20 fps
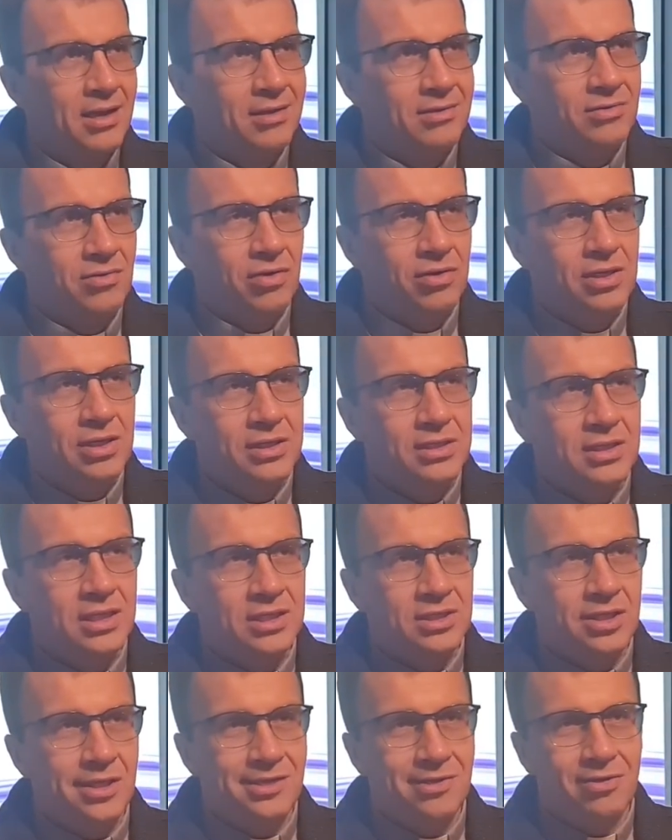No i
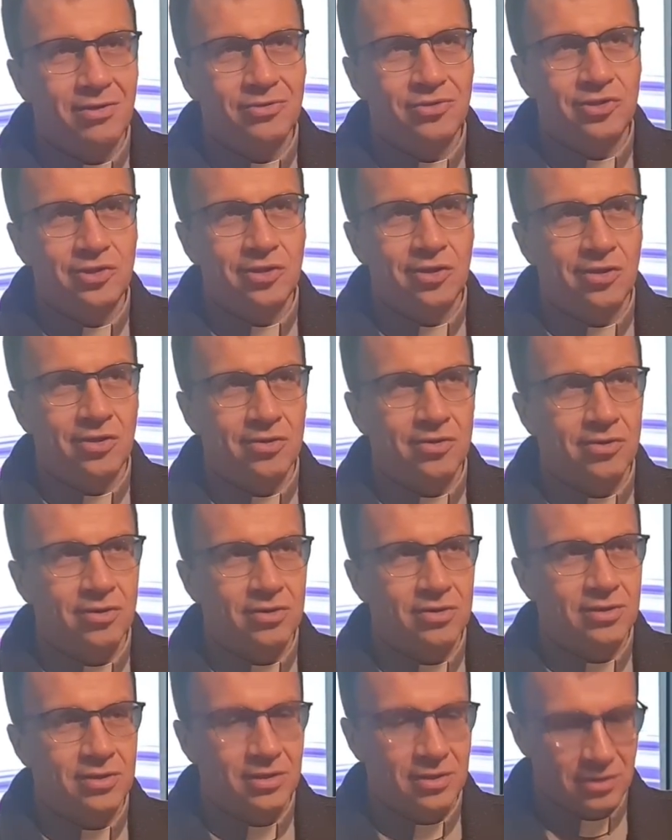jeżeli chodzi o
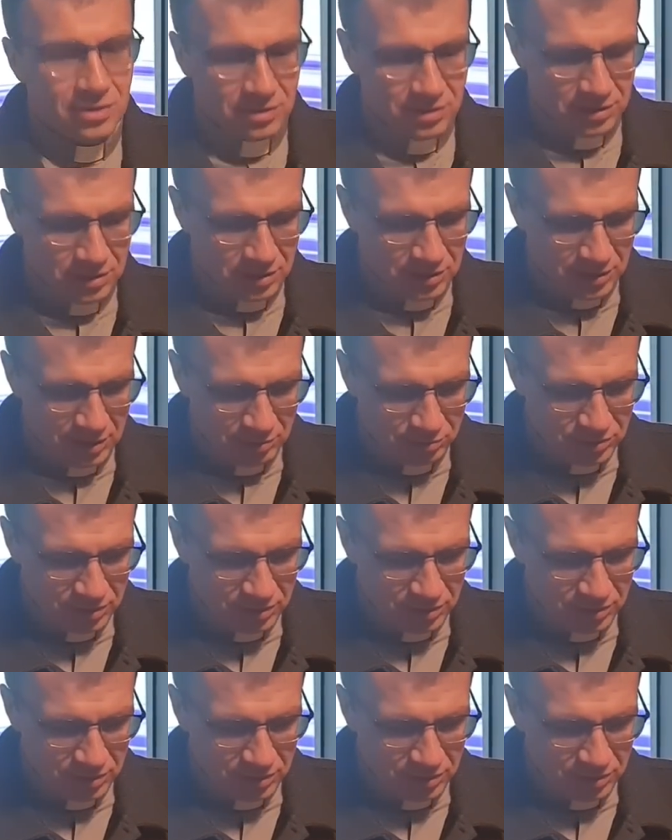e, tę